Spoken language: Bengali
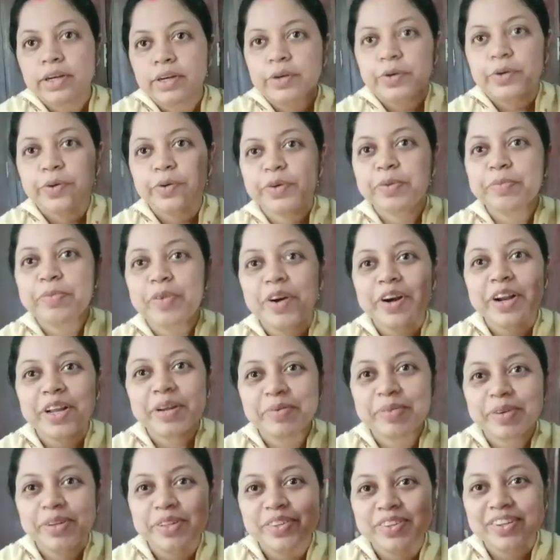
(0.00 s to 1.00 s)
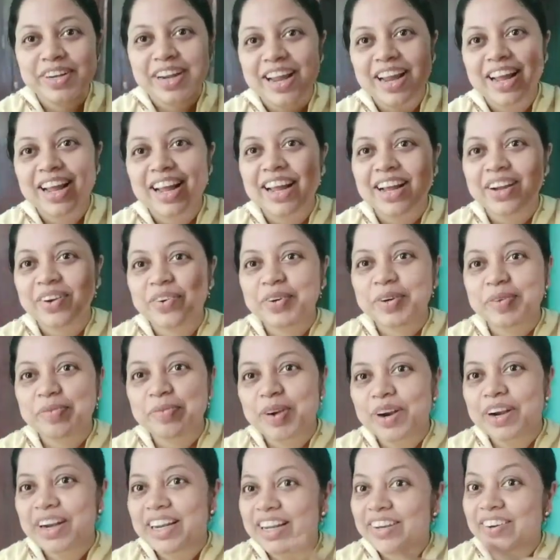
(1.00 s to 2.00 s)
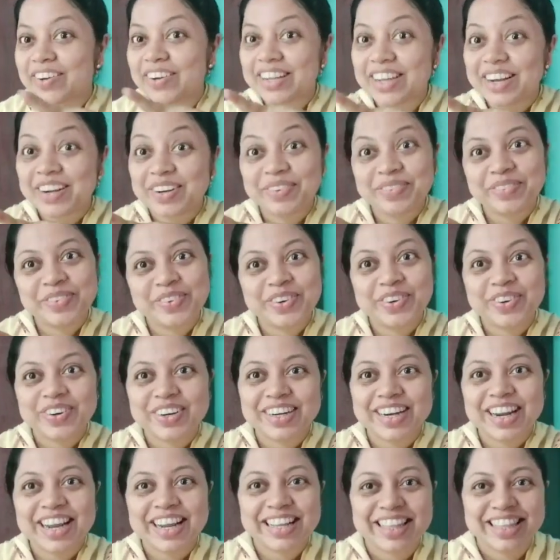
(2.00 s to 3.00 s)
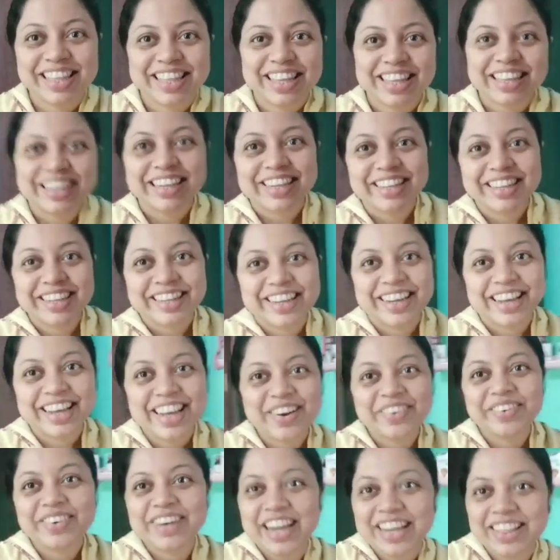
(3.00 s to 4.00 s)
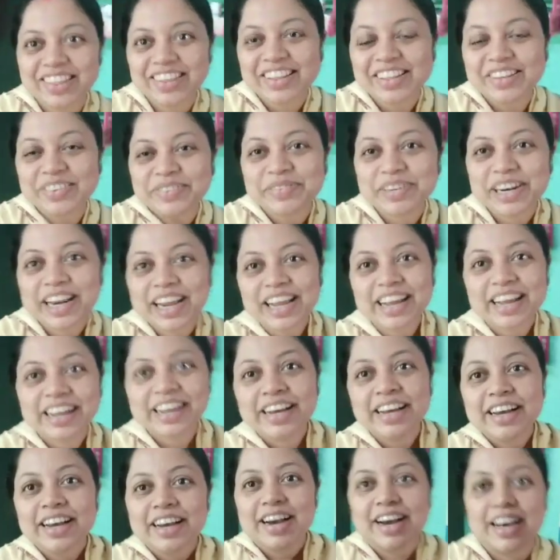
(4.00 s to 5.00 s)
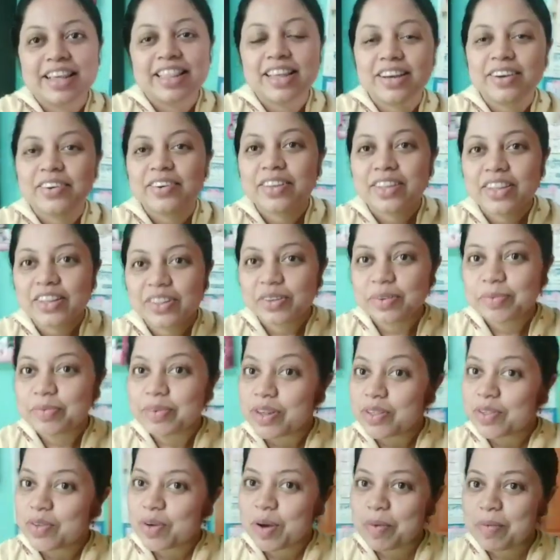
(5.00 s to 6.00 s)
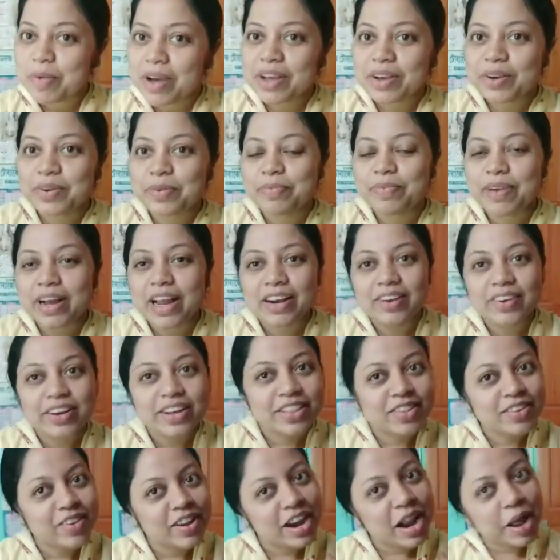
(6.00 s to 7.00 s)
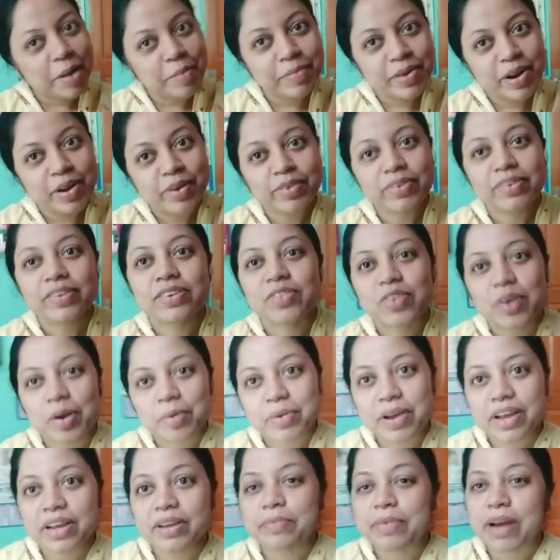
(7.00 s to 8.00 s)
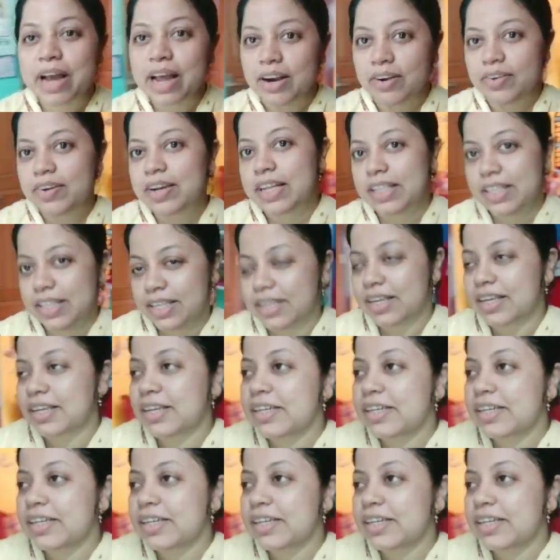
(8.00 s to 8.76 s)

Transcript: গুড মর্নিং বন্ধুরা গুড মর্নিং ওই দেখো মোরগ ডাকছে কেমন আছো তোমরা আশা করছি তোমরা সবাই খুব ভালো আছো আর আমরাও সবাই ভালো আছি